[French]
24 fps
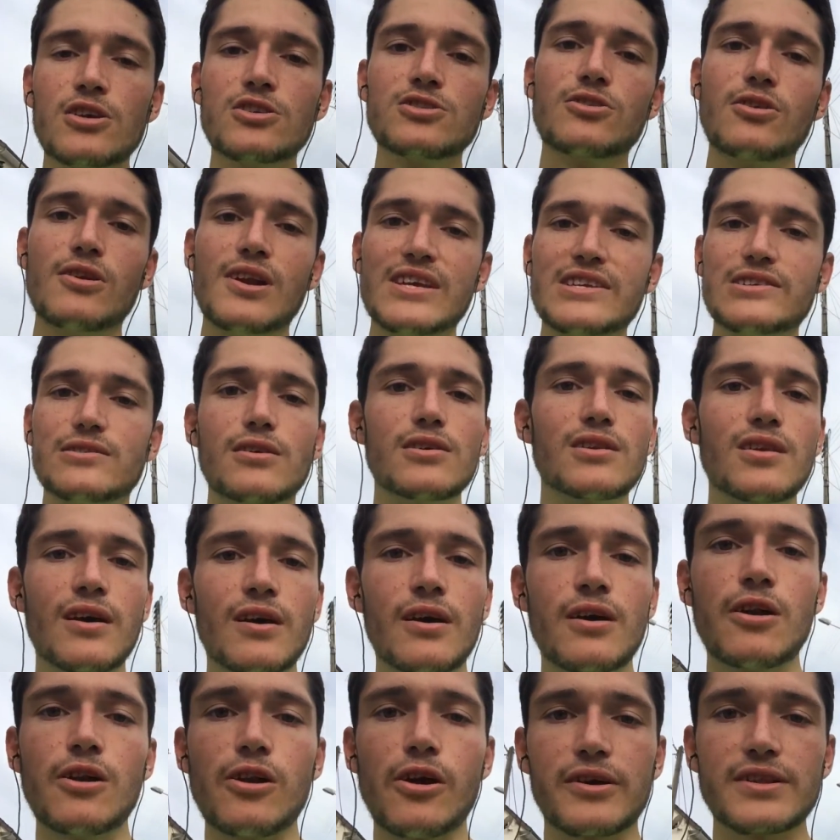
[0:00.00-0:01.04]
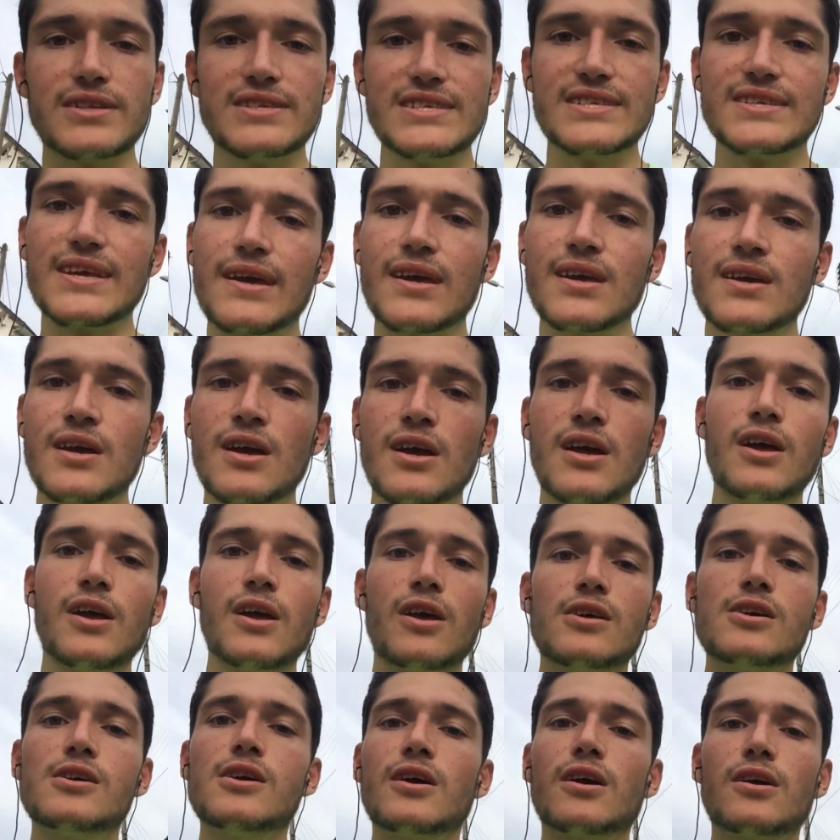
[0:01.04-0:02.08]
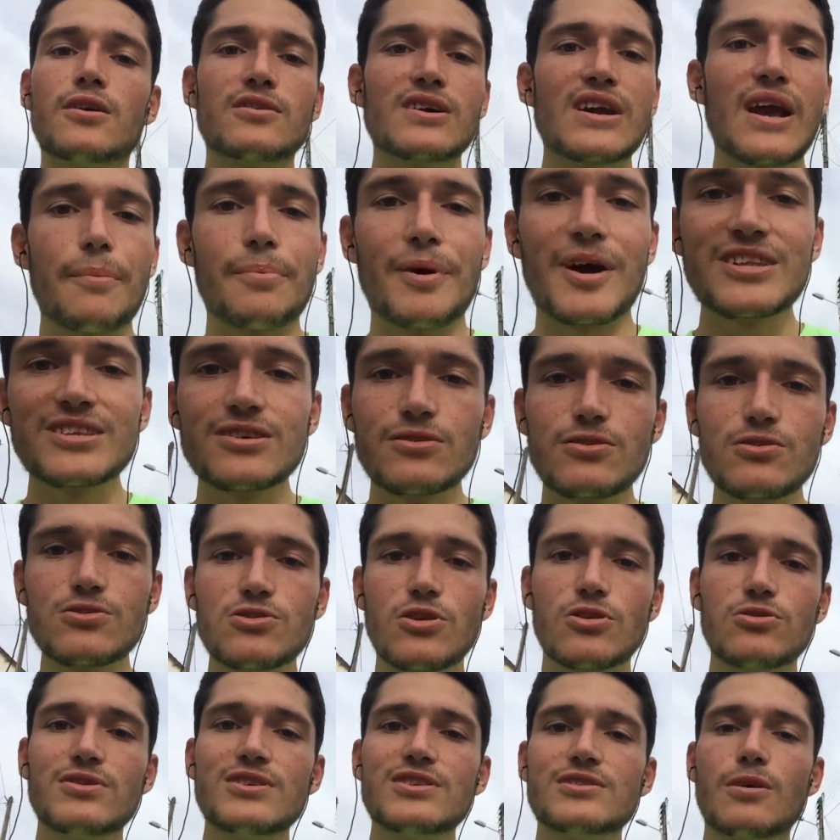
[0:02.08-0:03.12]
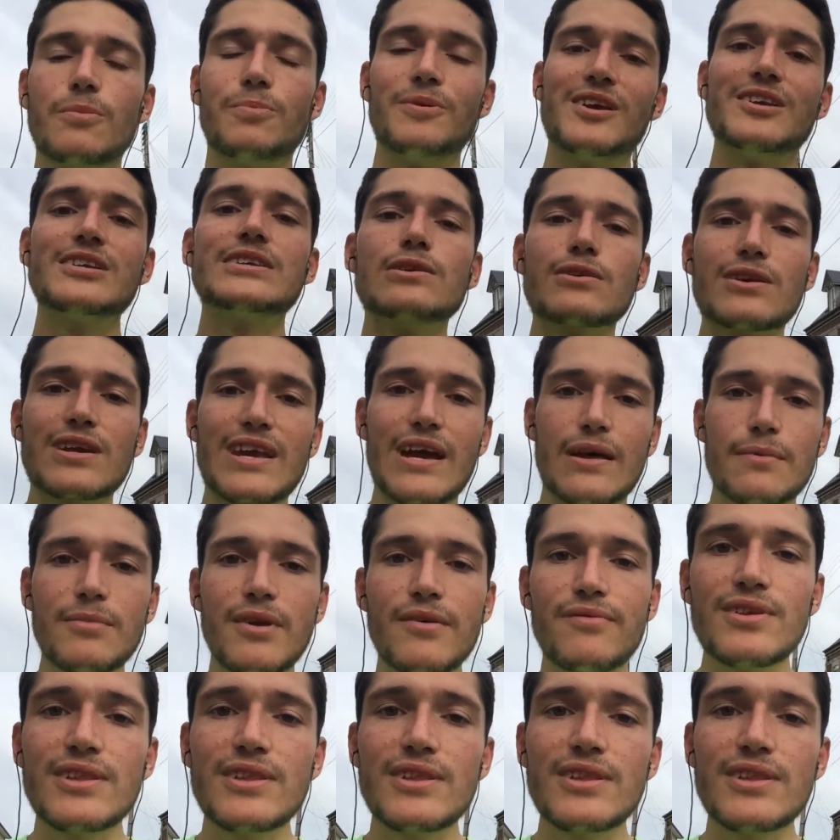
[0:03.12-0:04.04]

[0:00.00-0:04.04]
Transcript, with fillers: ce que les autres leur disaient qu'à partir d'aujourd'hui, s'il te plaît, si tu regardes mes